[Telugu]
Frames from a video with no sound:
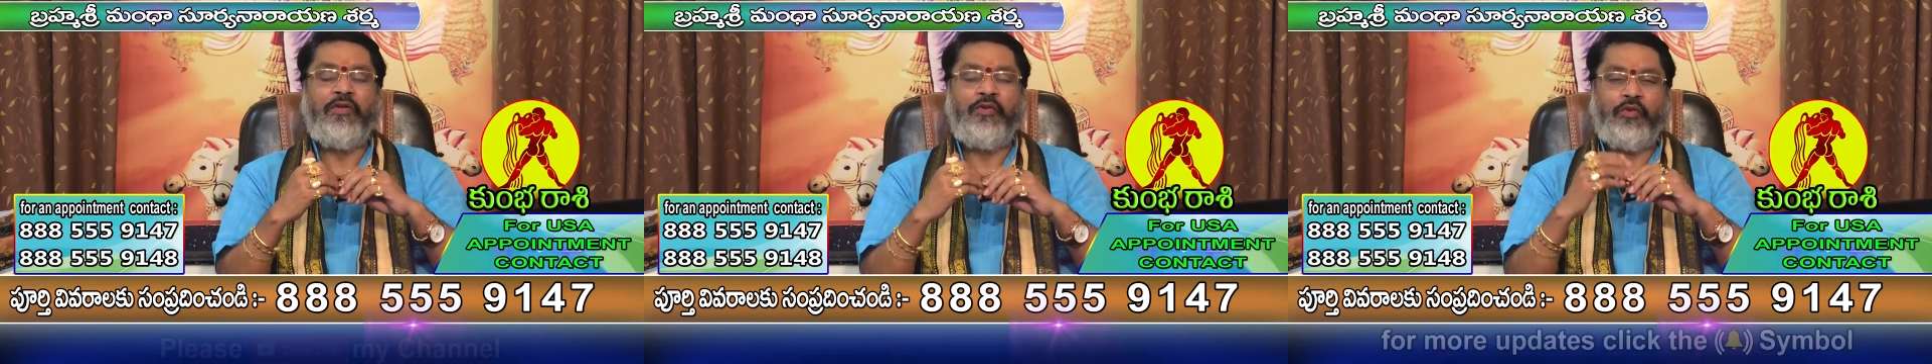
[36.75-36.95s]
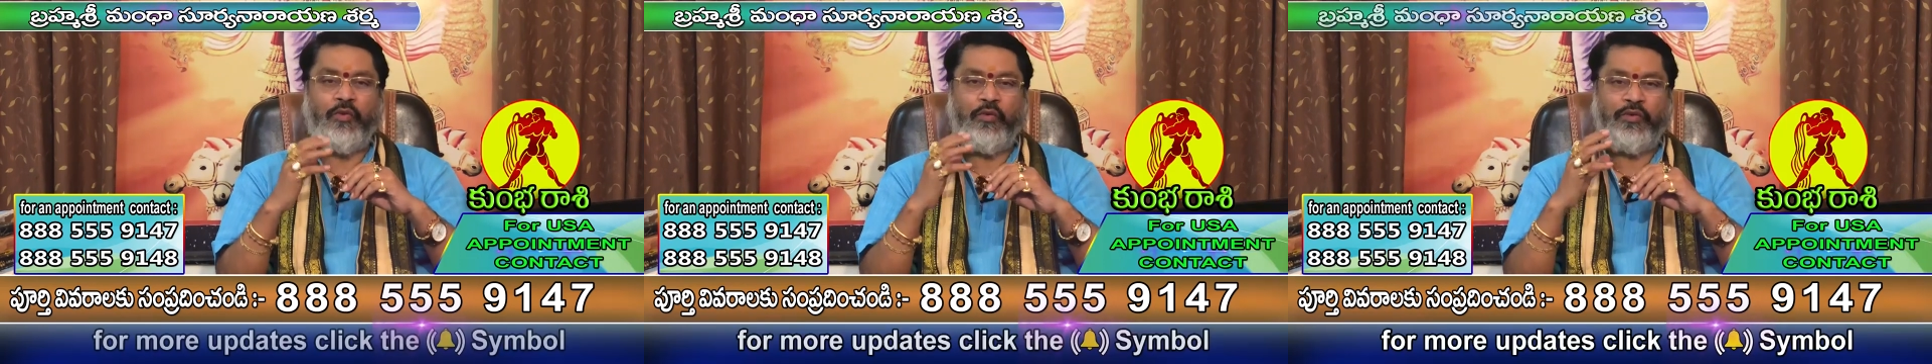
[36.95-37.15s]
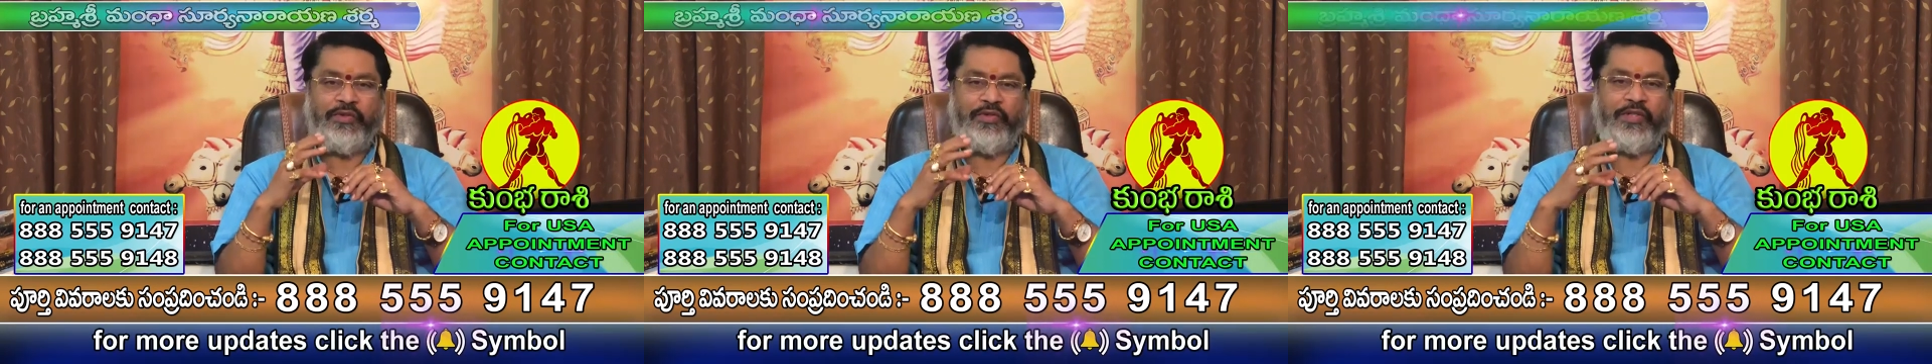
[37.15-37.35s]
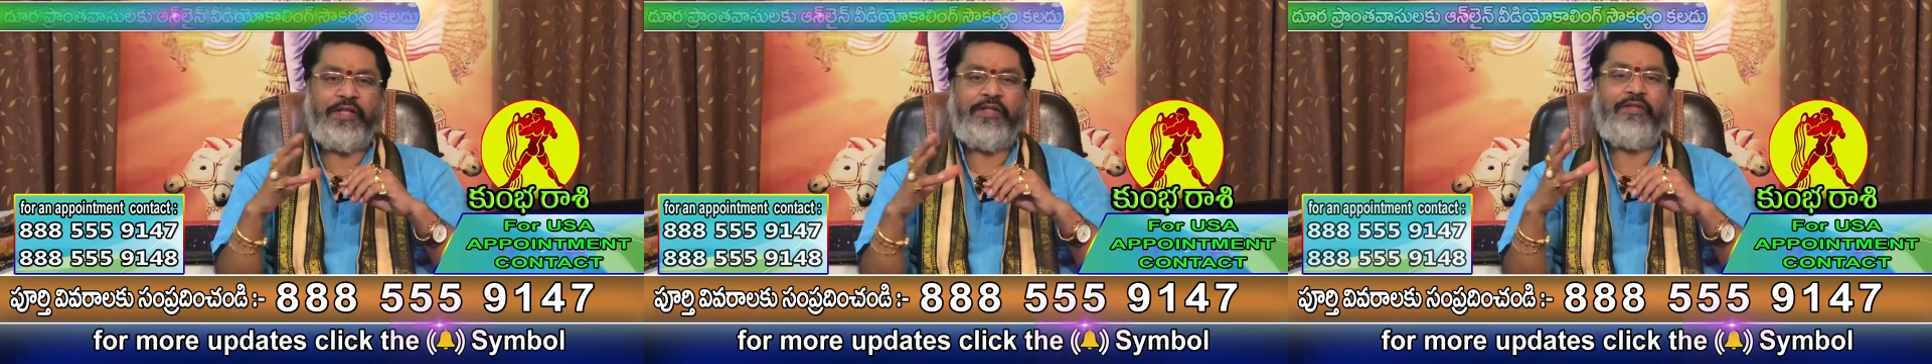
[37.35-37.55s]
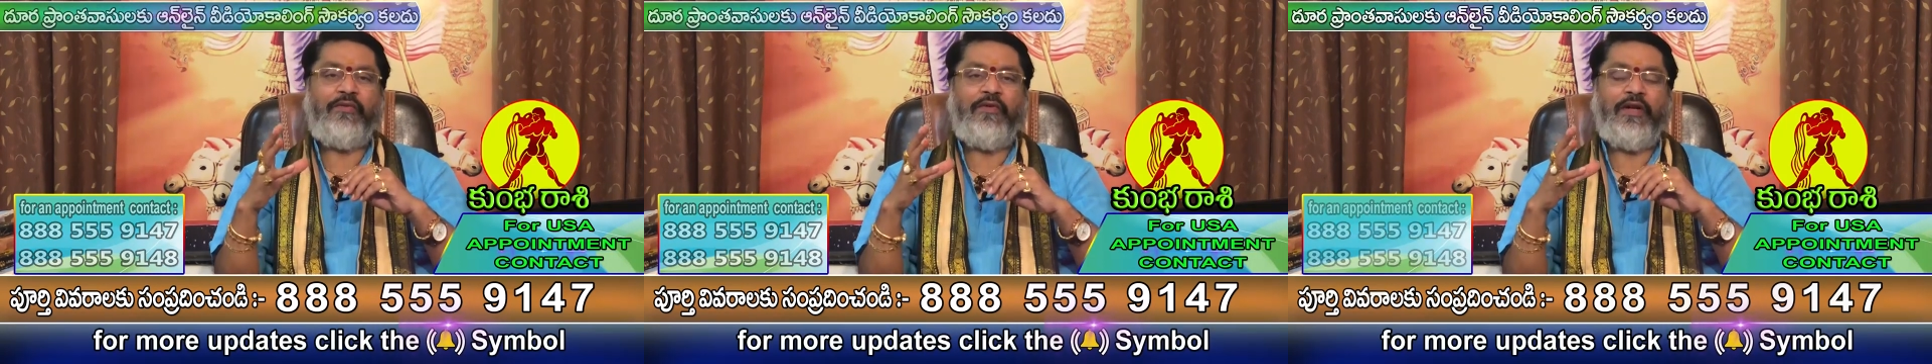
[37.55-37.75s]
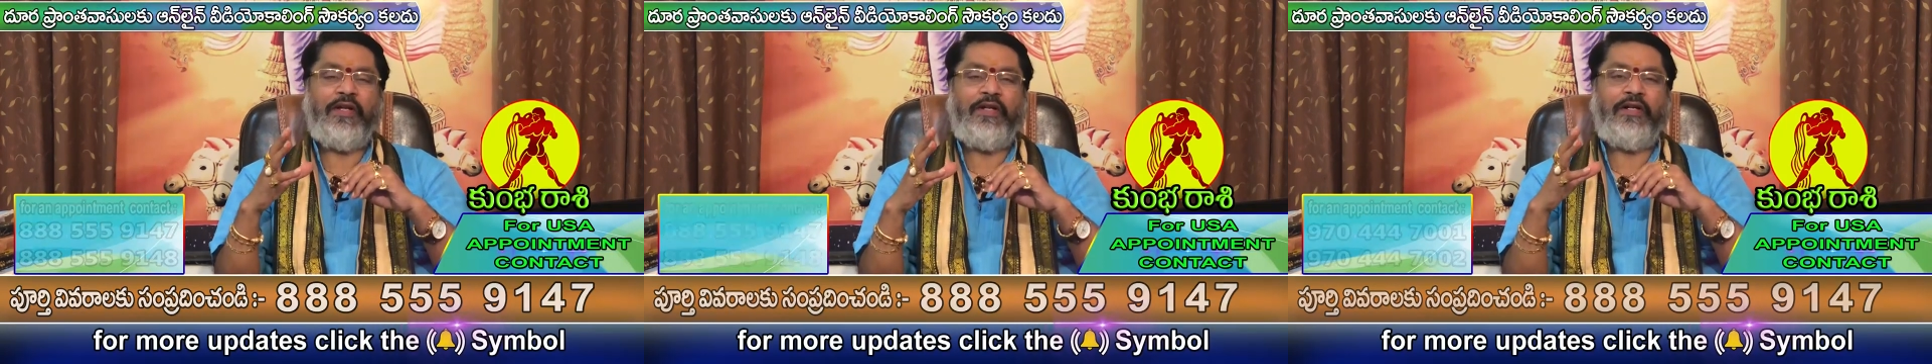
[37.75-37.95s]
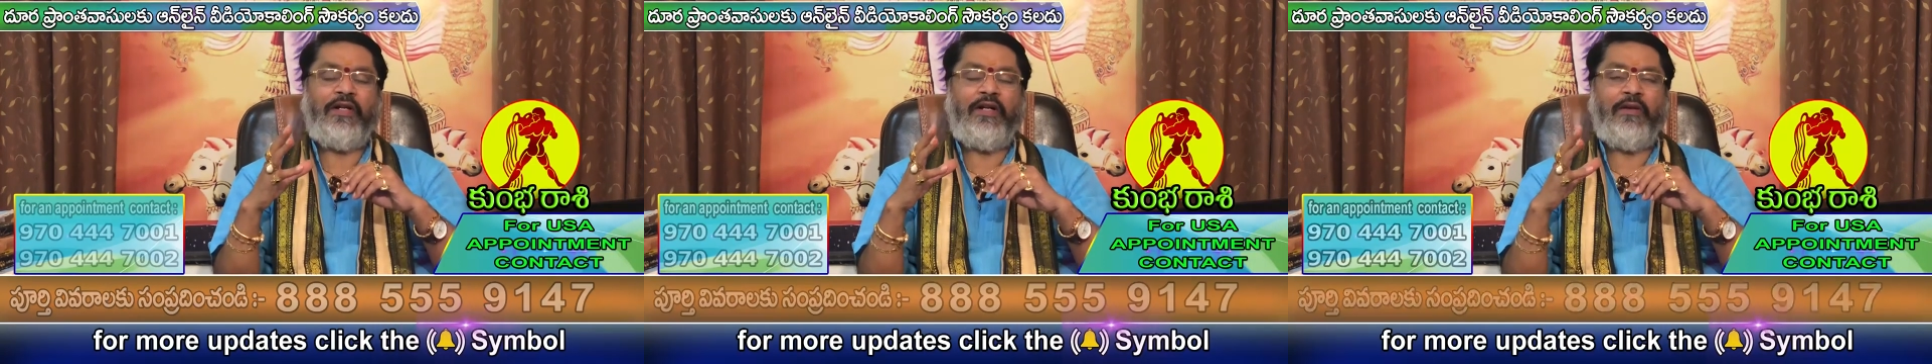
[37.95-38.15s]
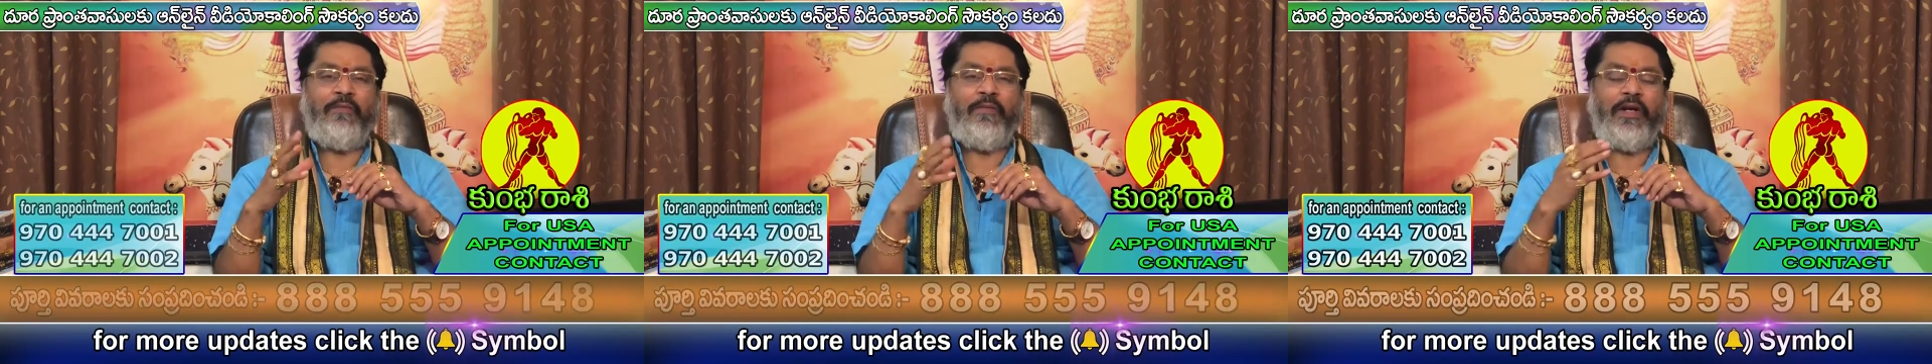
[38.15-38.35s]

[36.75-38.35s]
సో స్ట్రెస్ వల్ల ఏంటంటే